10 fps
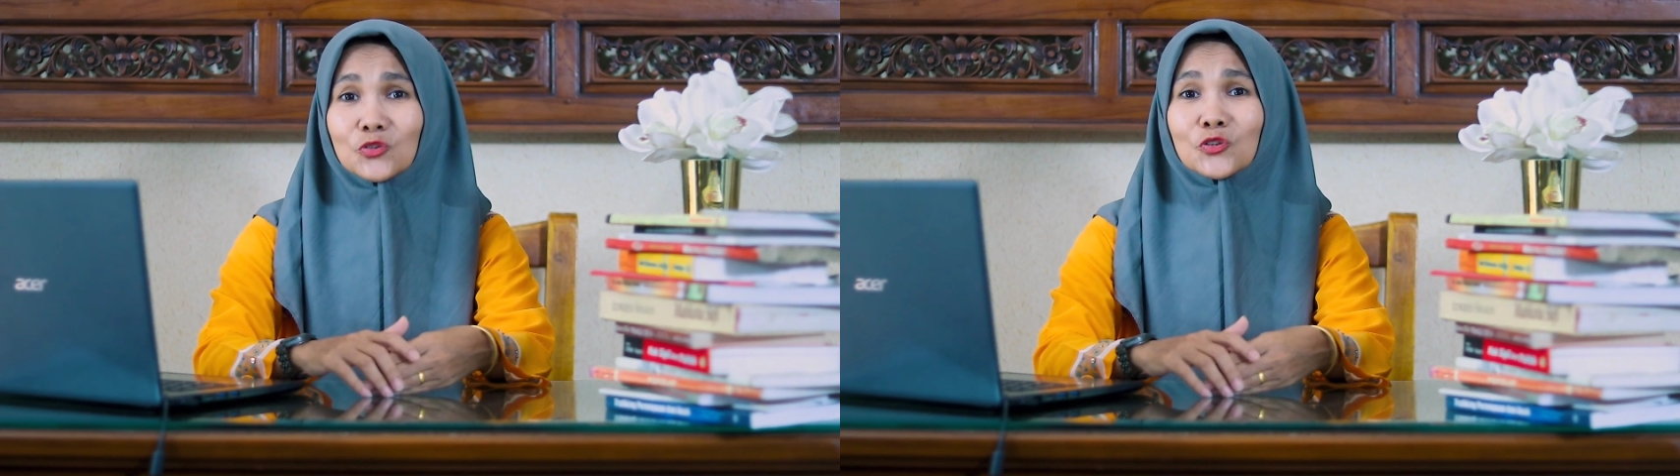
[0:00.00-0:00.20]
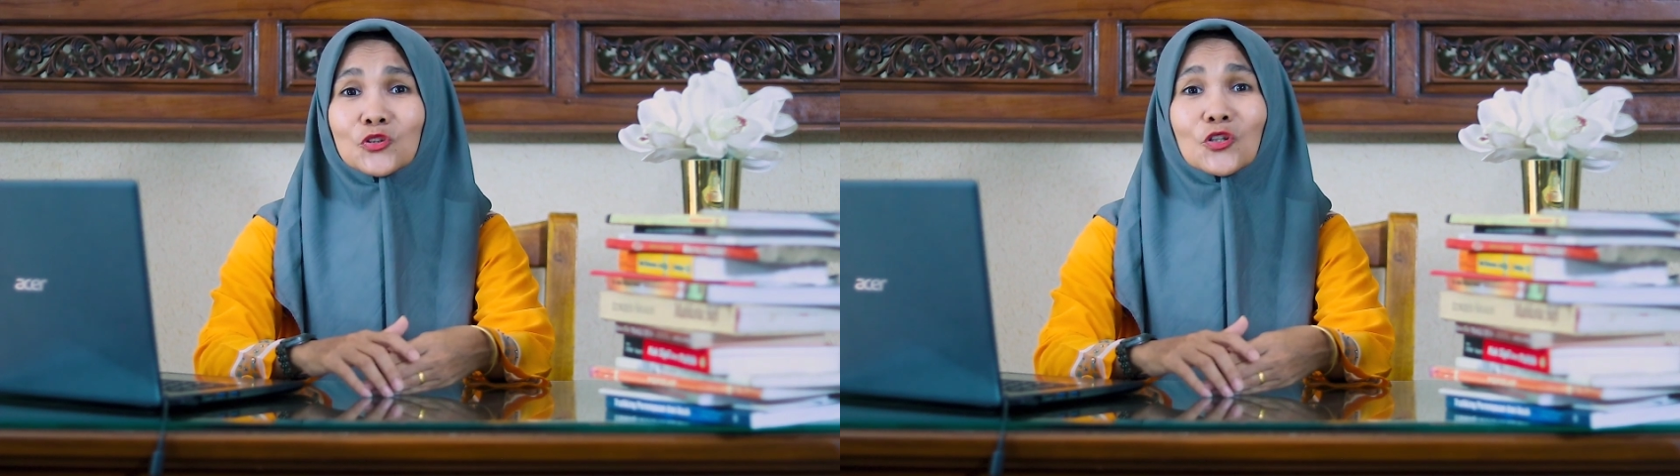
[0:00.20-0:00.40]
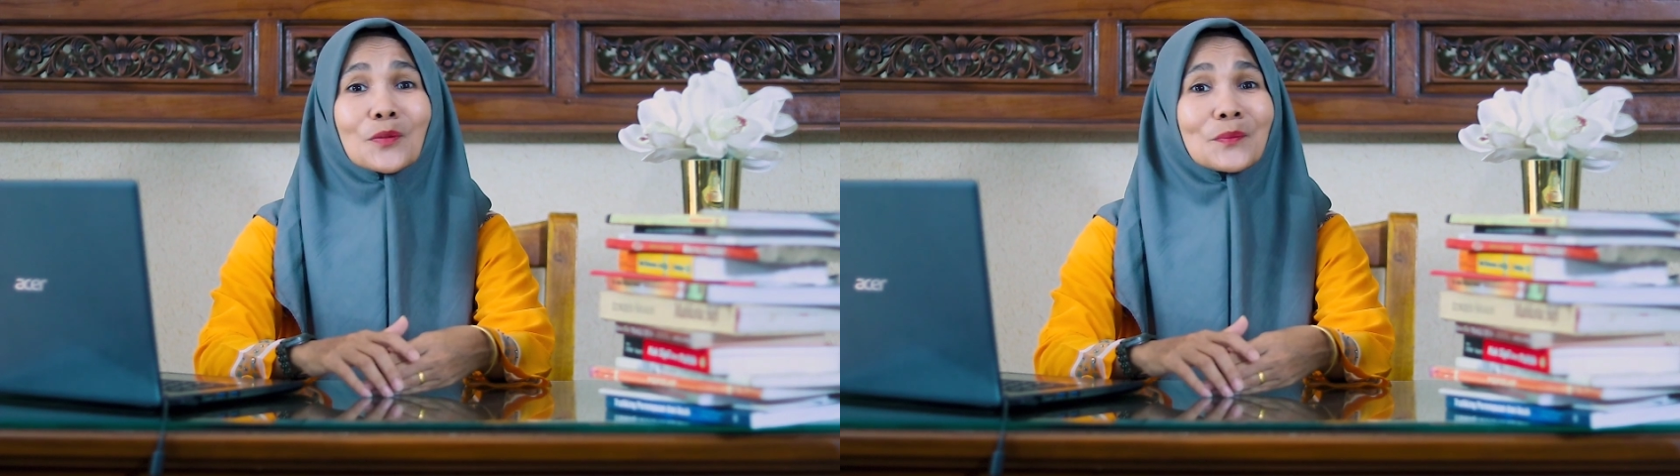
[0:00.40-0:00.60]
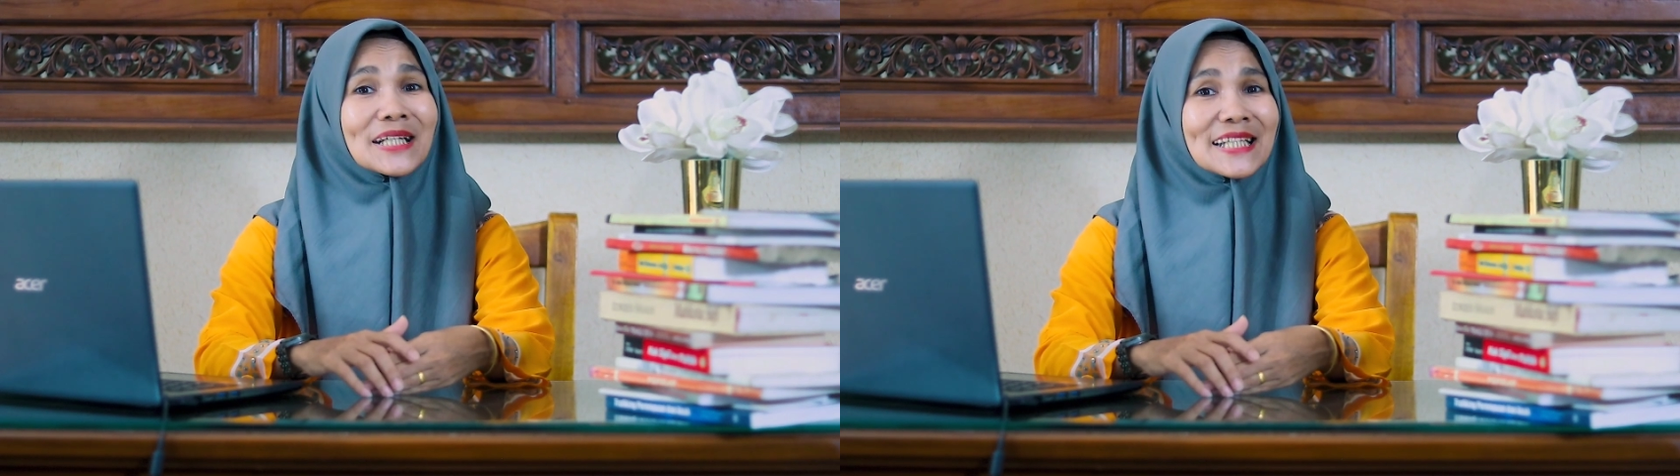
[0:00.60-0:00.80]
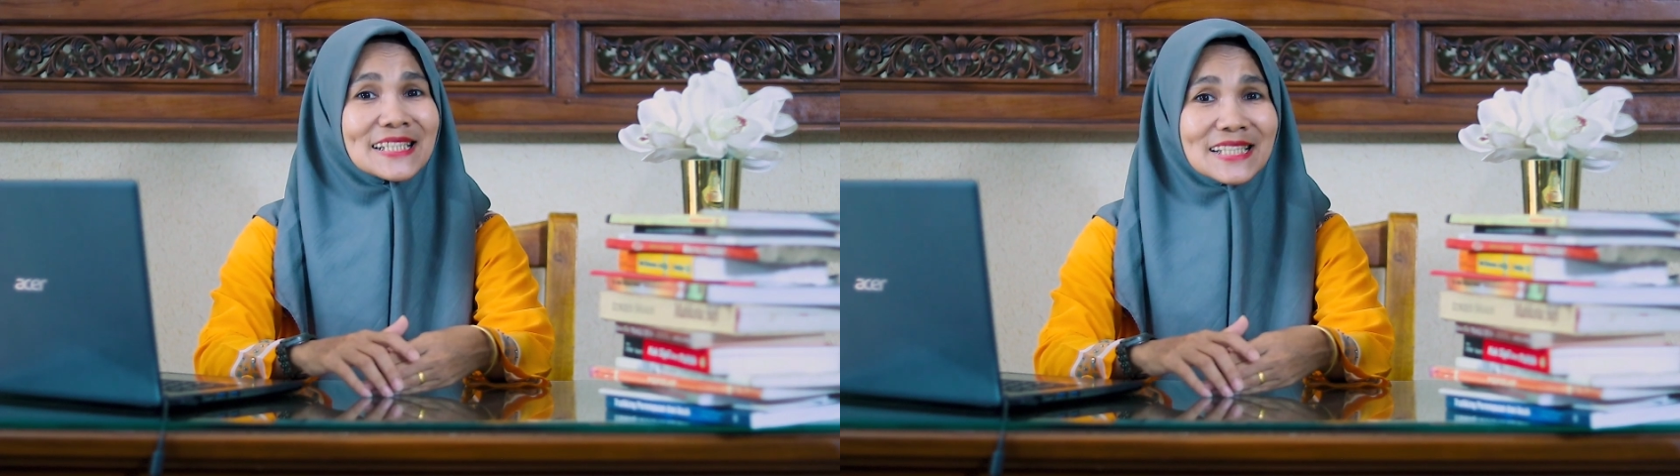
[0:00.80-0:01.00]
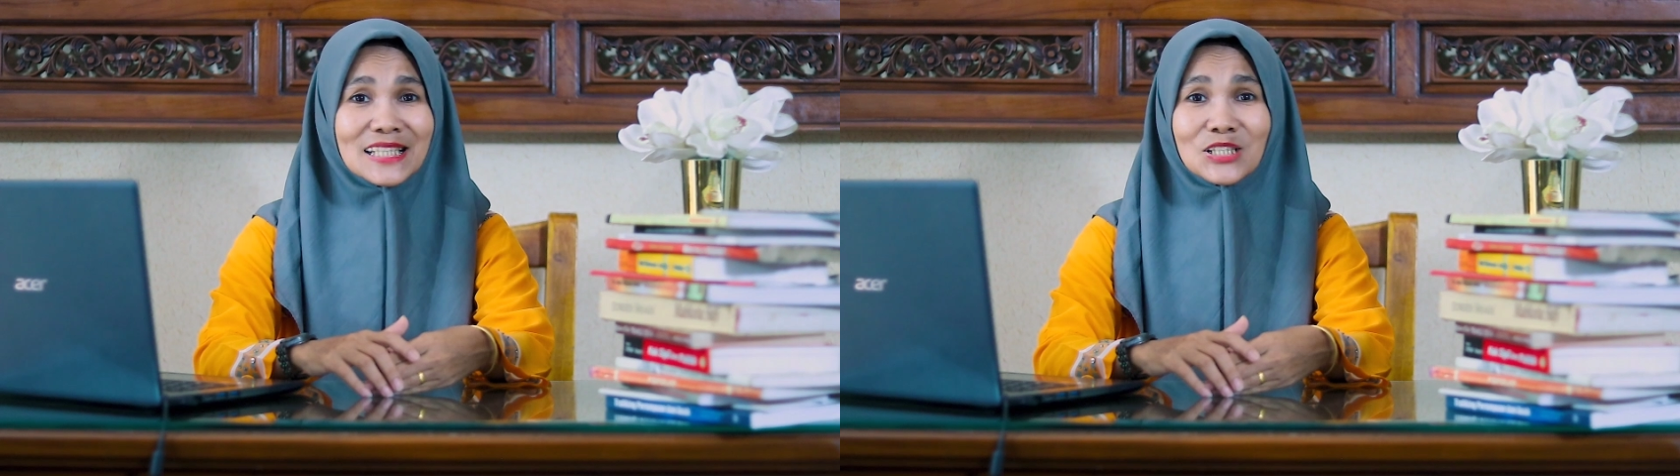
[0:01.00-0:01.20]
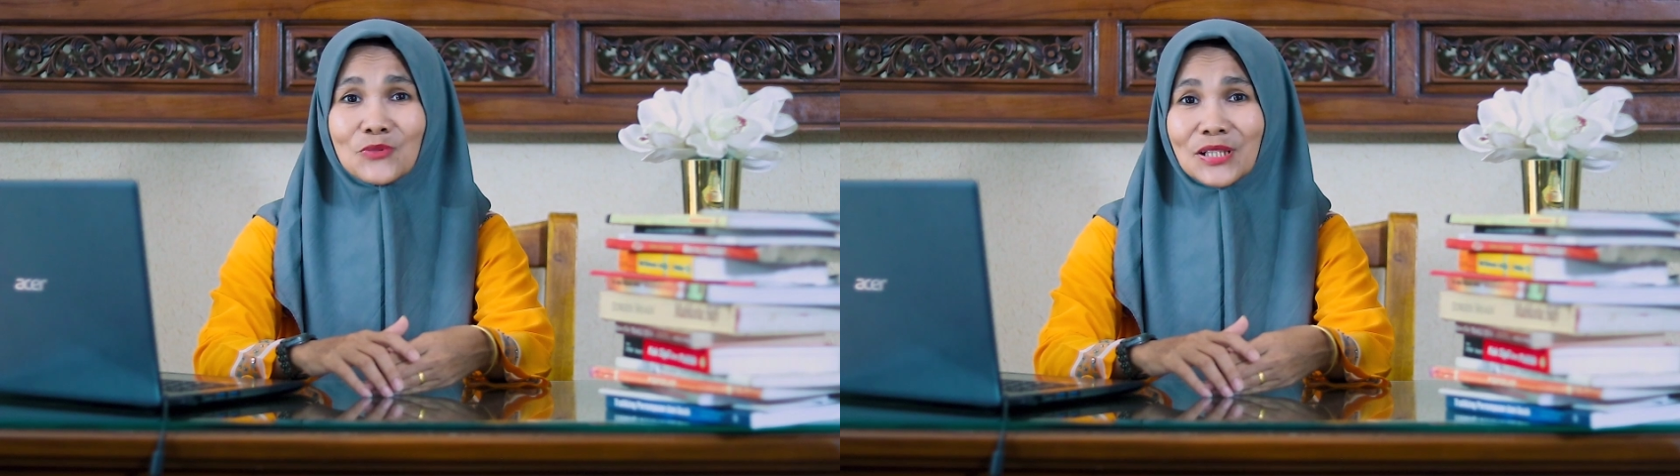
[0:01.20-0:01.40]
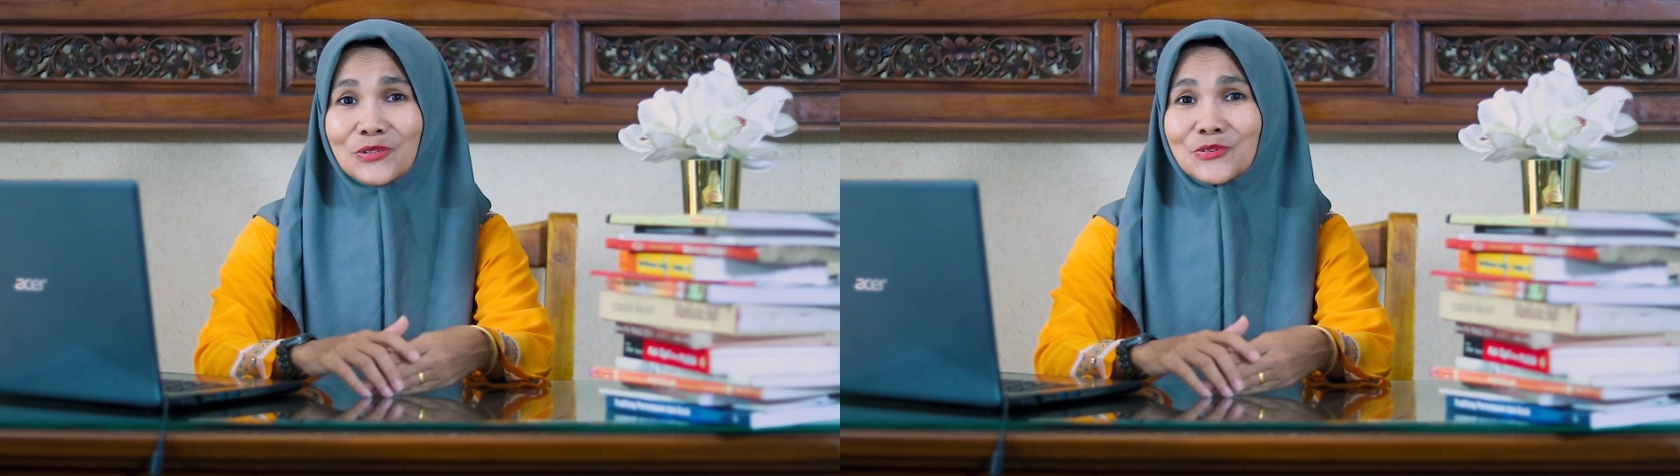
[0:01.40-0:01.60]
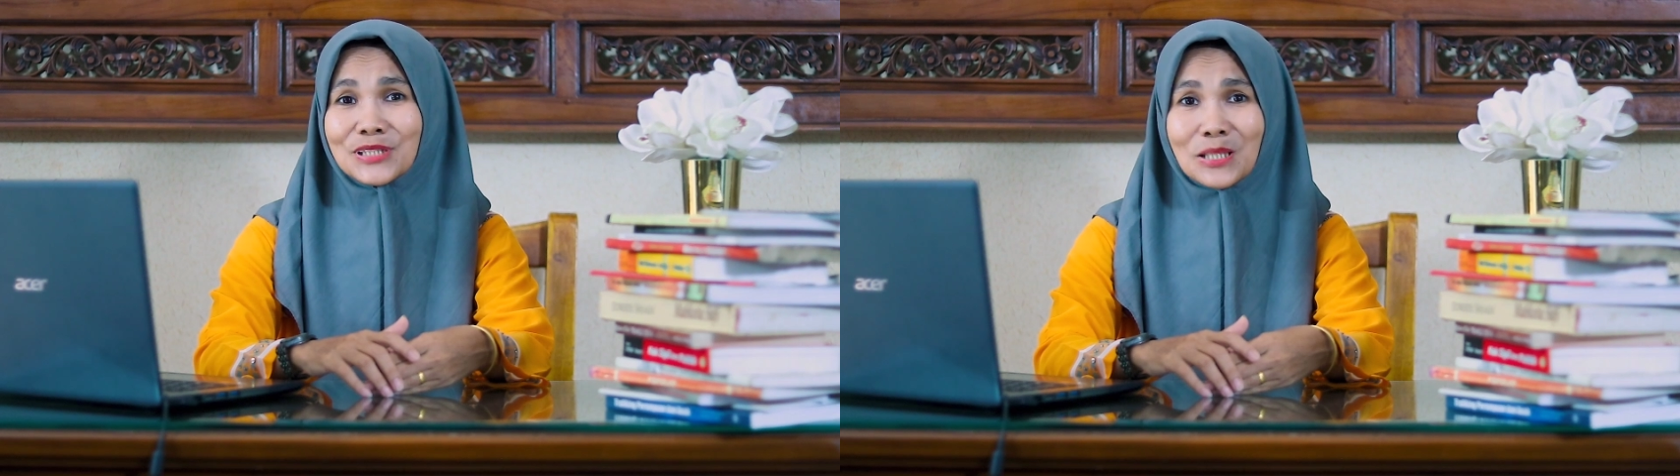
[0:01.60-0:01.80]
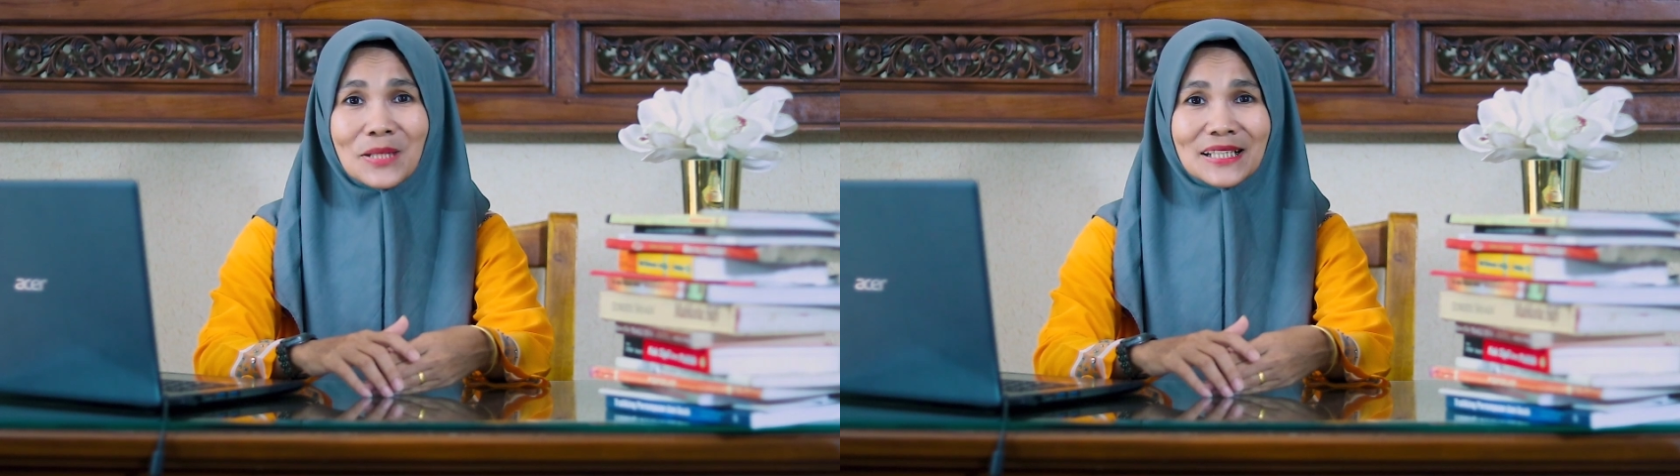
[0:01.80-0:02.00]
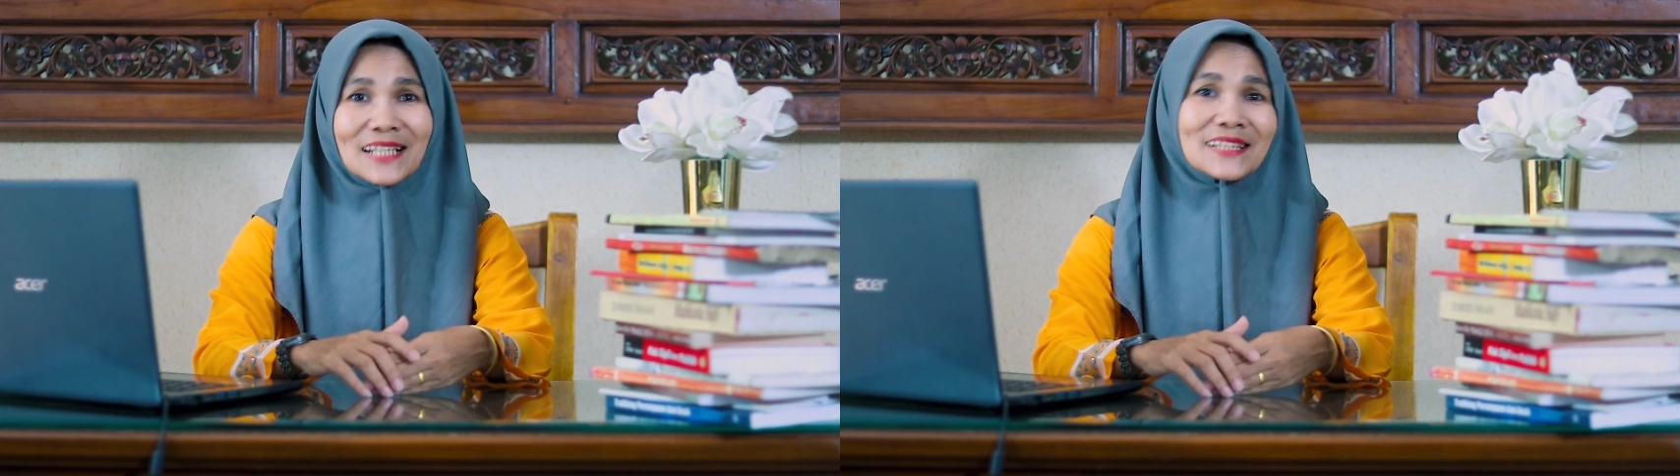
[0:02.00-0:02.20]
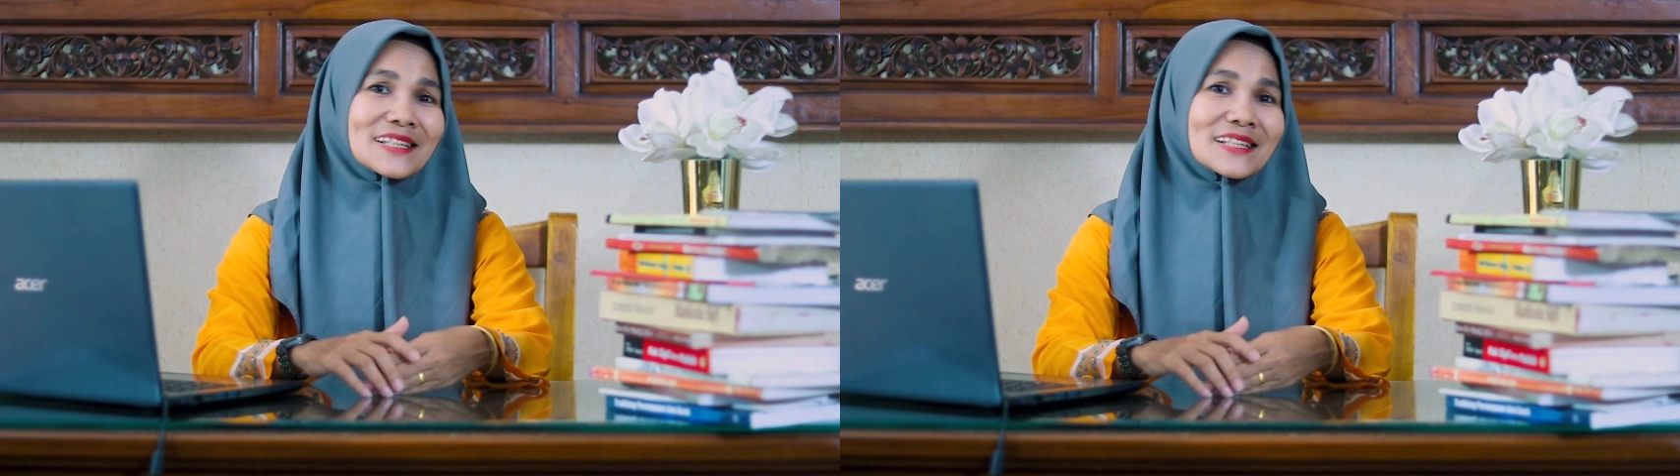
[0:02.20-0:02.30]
untuk mengisi suatu jabatan